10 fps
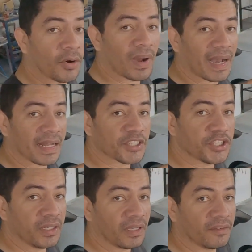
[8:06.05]
Então a
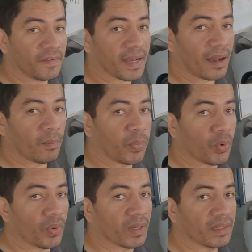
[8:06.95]
tinta que fica
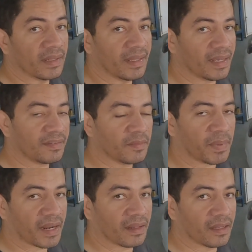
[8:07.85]
boa nesse
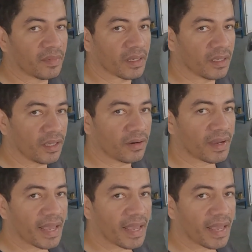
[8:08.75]
paralama aqui, ó,